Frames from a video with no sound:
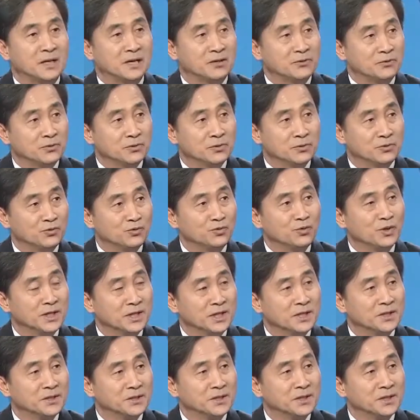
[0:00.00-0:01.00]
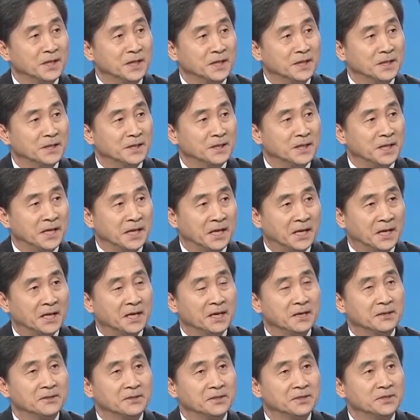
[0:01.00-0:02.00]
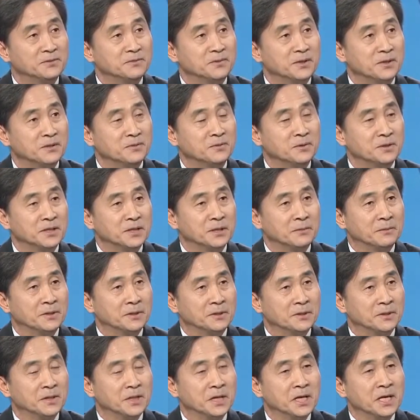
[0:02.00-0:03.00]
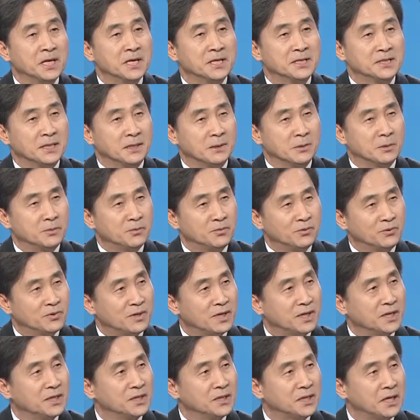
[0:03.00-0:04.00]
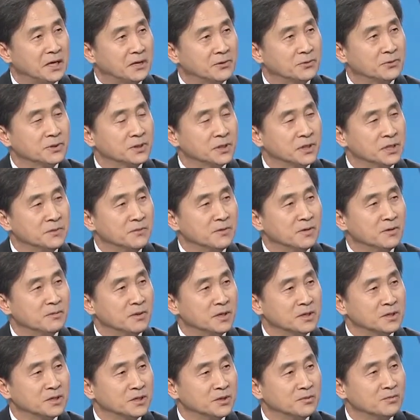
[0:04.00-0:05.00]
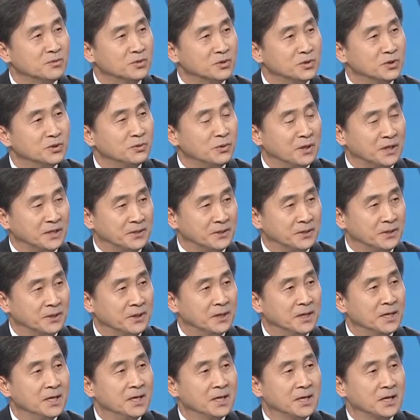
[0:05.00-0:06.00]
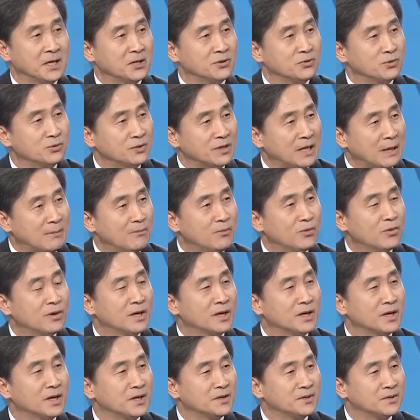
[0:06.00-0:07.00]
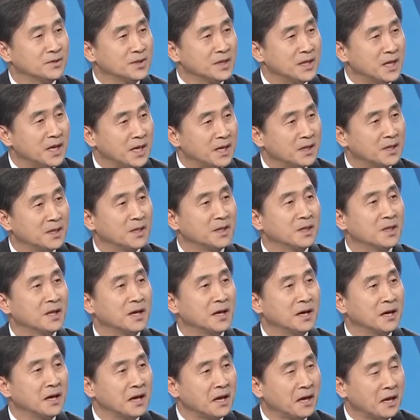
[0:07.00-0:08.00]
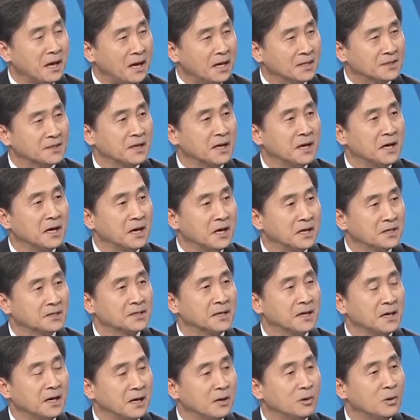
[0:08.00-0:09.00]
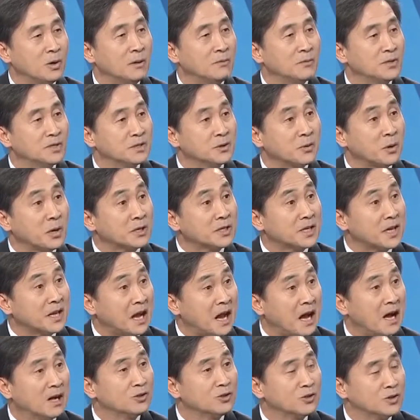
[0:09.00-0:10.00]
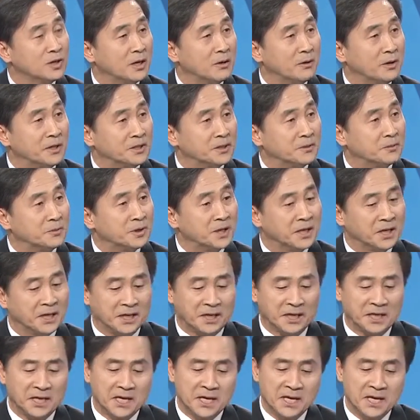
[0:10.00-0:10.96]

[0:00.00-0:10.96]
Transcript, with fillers: 아주 그 중요한 게 들어가 있는데 그것이 바로 뭐냐면은 자, 그 북한이 계속 이명박 정부 들어와서 계속 남북한 개선을 해야 된다 하자 하자 하고 하면서 굉장히 강조를 해왔습니다.